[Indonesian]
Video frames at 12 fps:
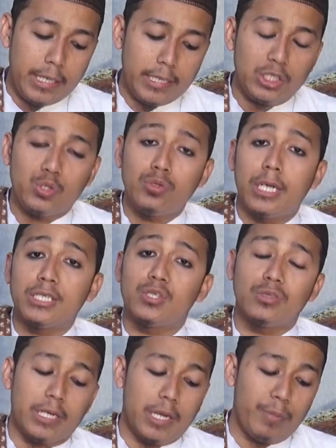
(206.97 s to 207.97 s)
dengan
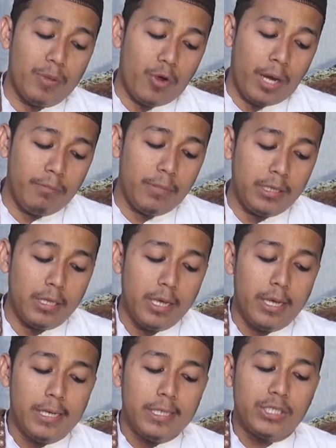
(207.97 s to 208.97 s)
sunnah-sunnah Nabi Muhammad
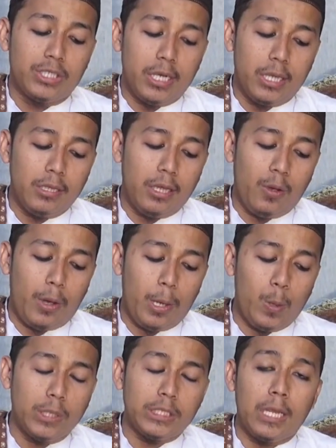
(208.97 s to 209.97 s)
Shallallahu
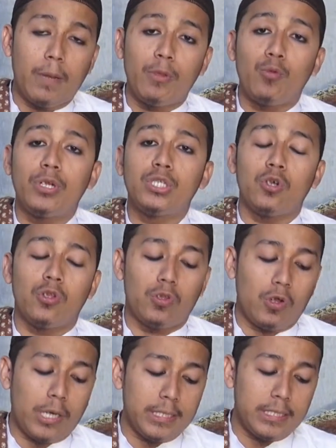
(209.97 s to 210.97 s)
Alaihi Wasallam itu
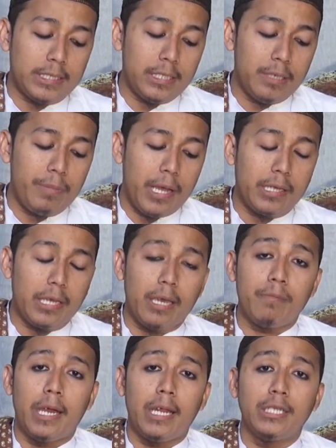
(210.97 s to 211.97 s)
dicontohkan
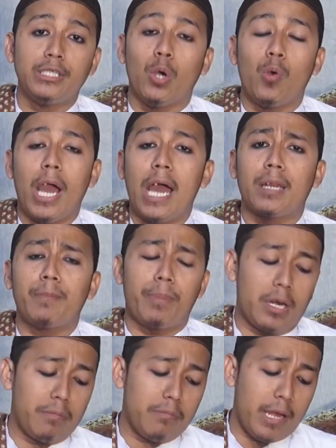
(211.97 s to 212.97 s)
sebagaimana jauhar
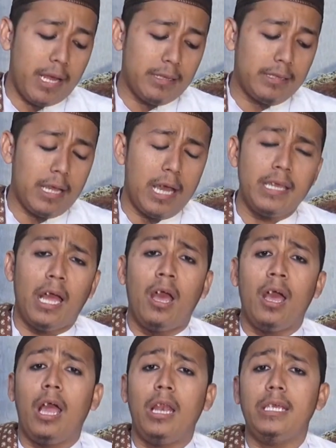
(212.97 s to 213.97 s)
permata yang
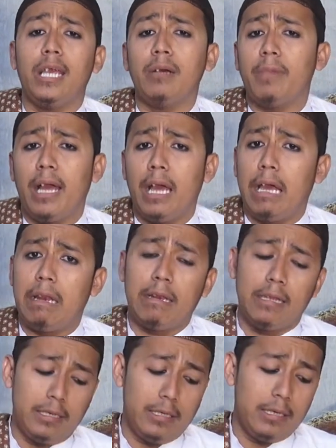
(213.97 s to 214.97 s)
gali yang mahal
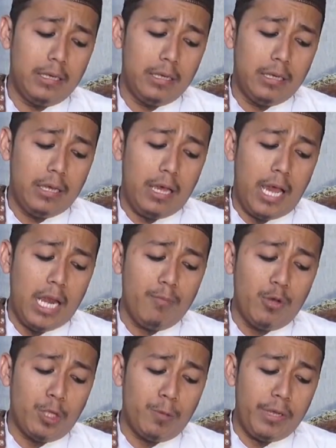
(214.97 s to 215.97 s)

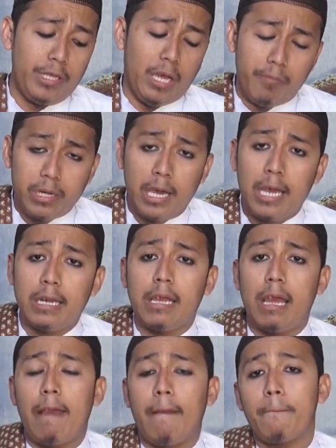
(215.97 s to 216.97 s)
al-mutmin yang
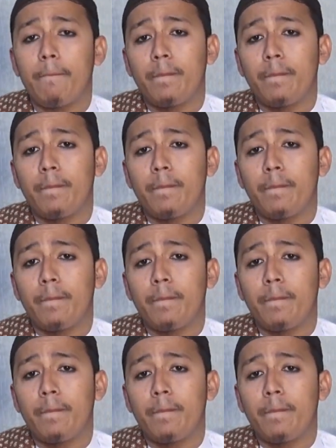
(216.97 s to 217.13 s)
berharga